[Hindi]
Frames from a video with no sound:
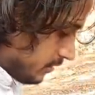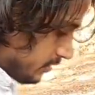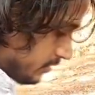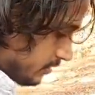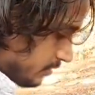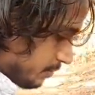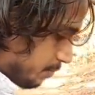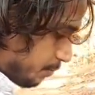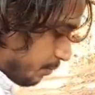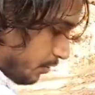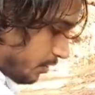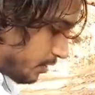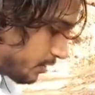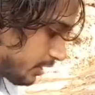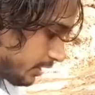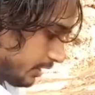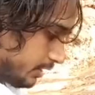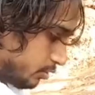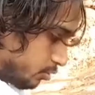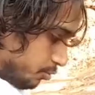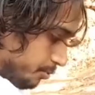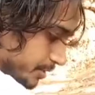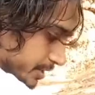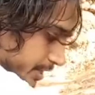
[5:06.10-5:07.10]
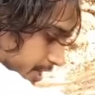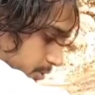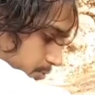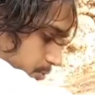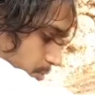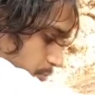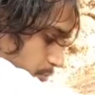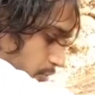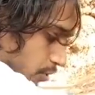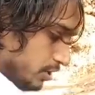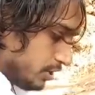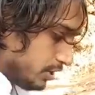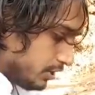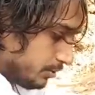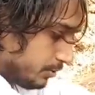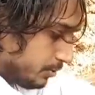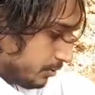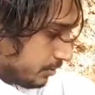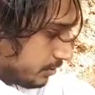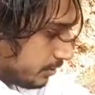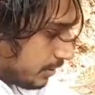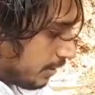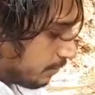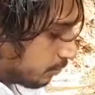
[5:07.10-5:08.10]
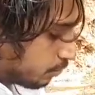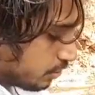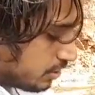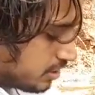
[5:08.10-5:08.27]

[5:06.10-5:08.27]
प्रोडक्ट है ये जो भी डैशबोर्ड पॉलिश है वो आपको